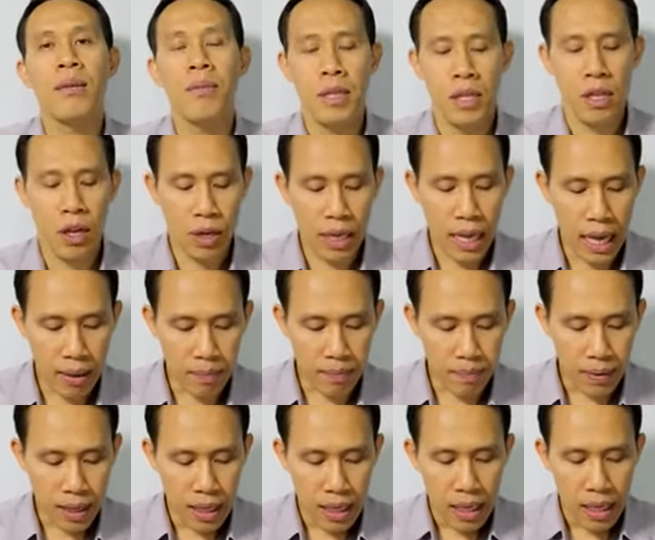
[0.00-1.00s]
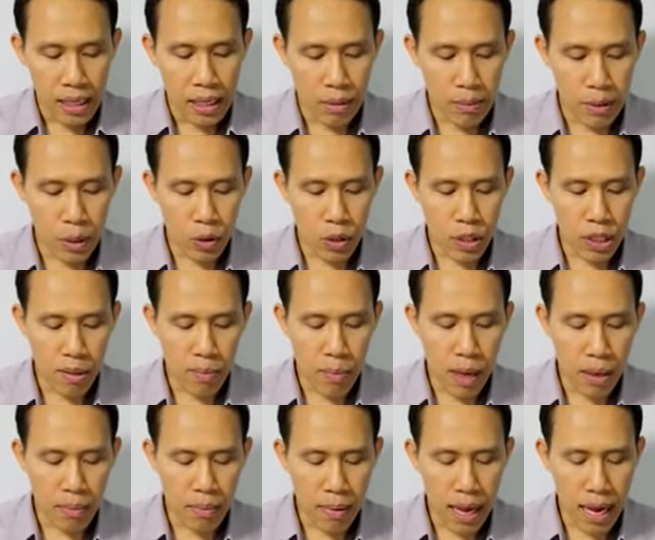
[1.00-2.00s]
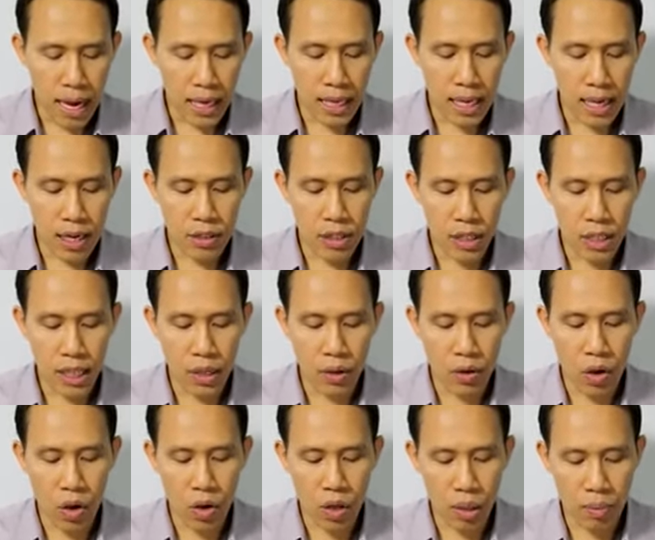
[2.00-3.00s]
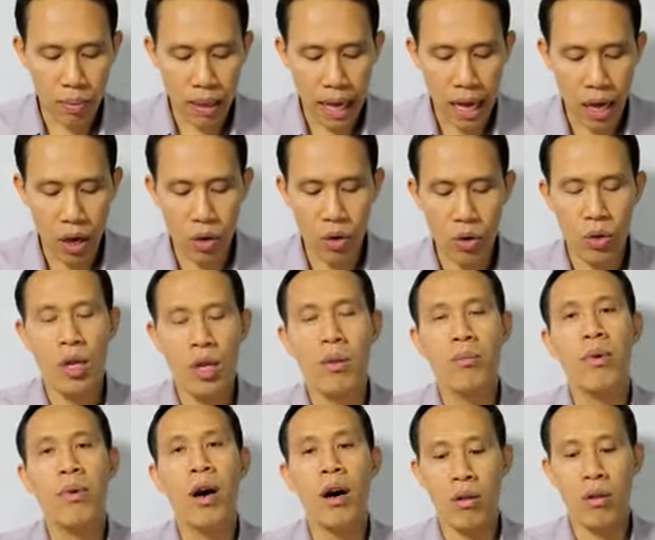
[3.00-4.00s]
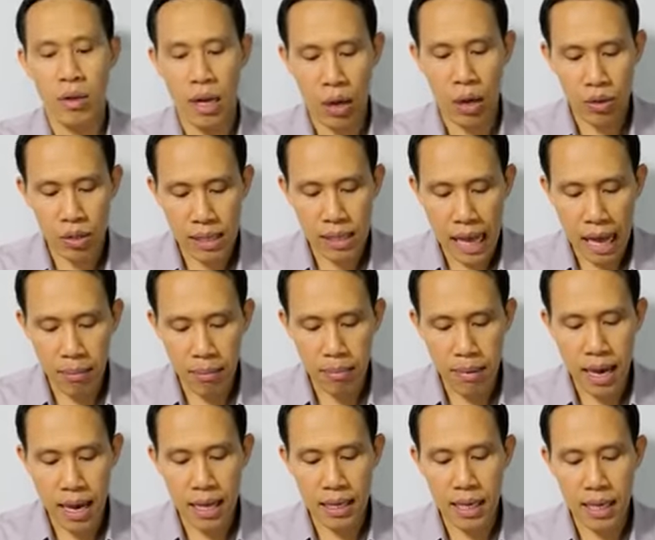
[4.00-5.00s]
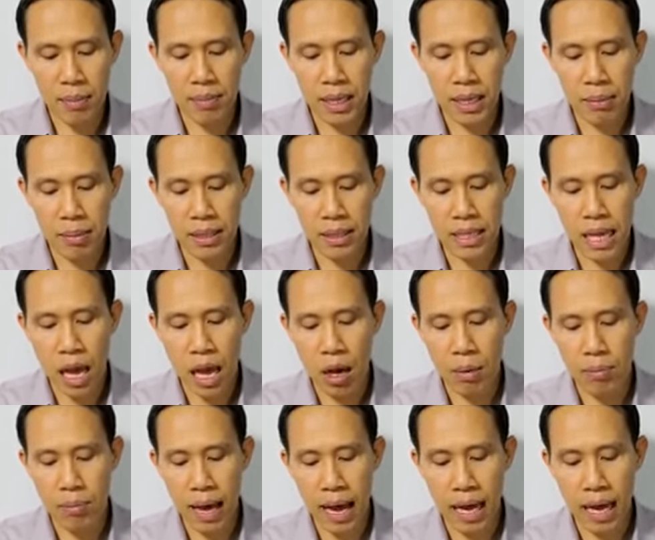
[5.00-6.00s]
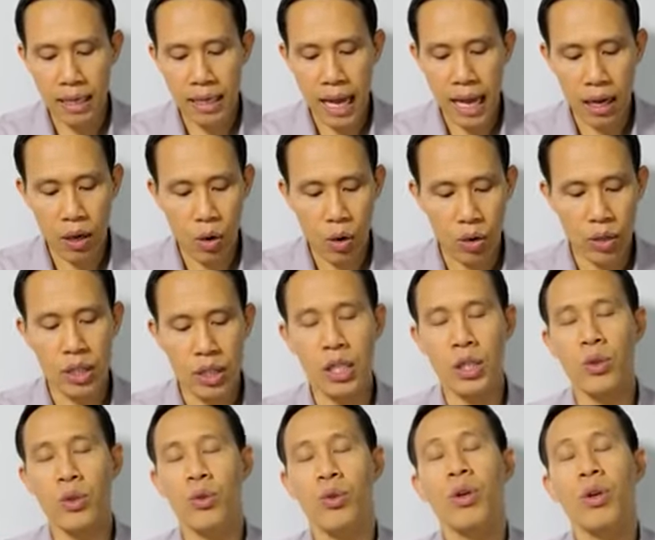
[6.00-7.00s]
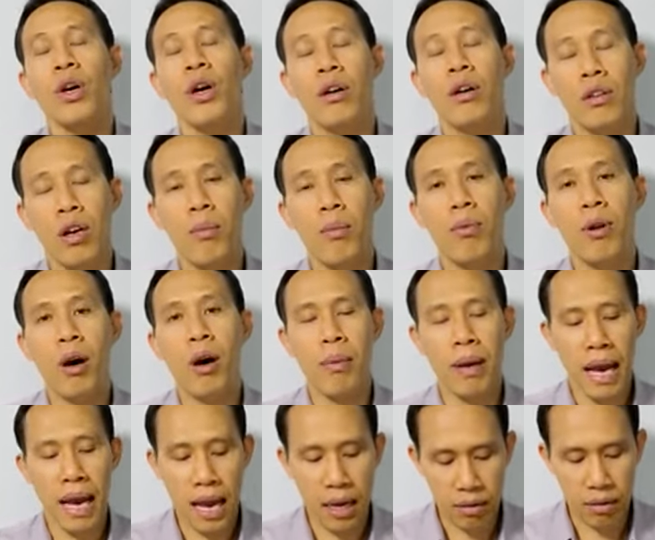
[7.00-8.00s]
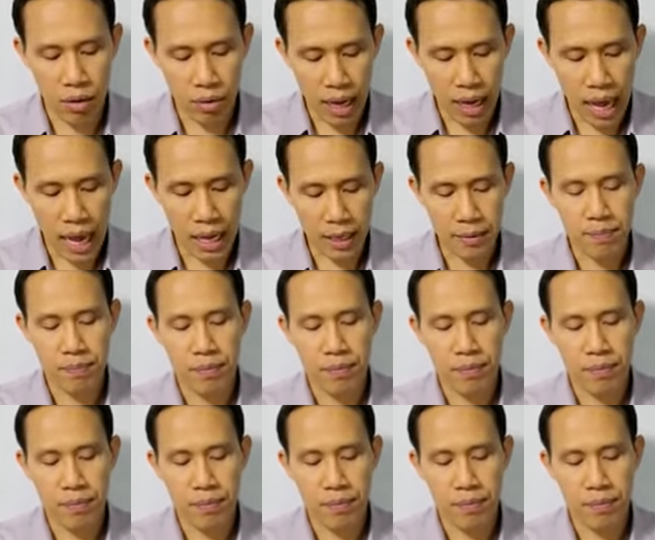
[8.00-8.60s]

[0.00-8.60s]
พี่น้องครับ ยังมีคน อีกมากมายที่เราจะเกี่ยวข้องกับเขา เพราะเราสามารถรับใช้พระเจ้าผ่านทางคนที่อยู่รอบๆข้างเราได้